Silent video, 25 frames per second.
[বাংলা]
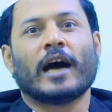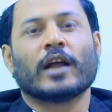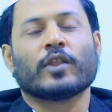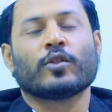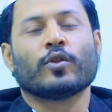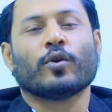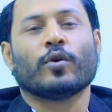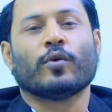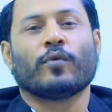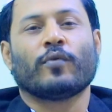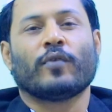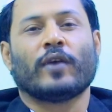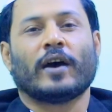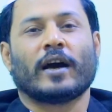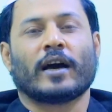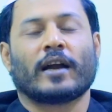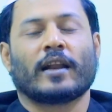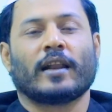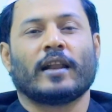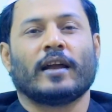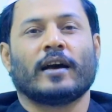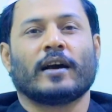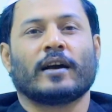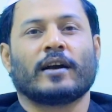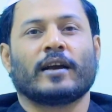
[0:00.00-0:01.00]
আদব
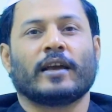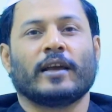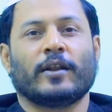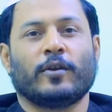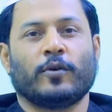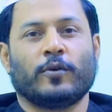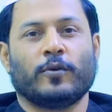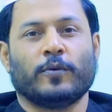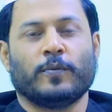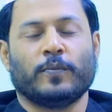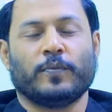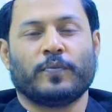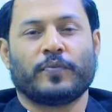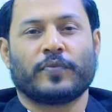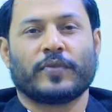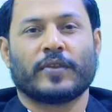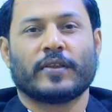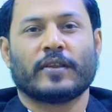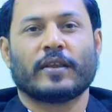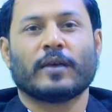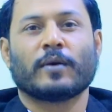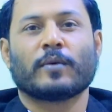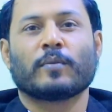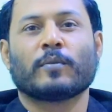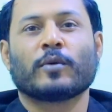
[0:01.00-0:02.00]
আখলা কিরকম
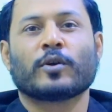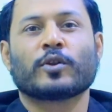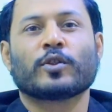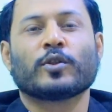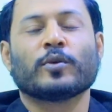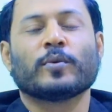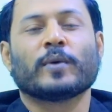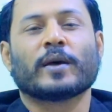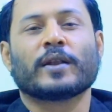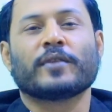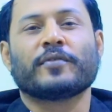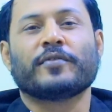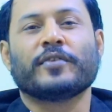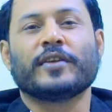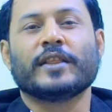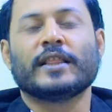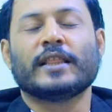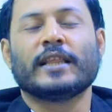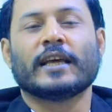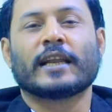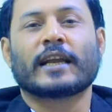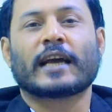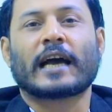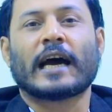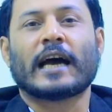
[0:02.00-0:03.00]
যেমন বর্তমান
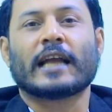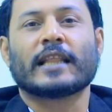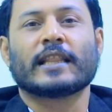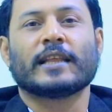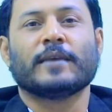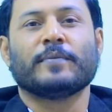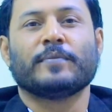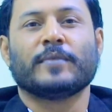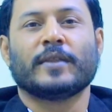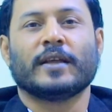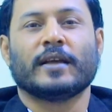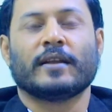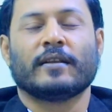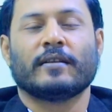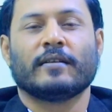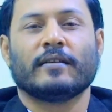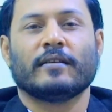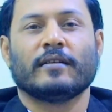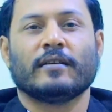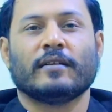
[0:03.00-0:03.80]
ফিরদের খাদেমদের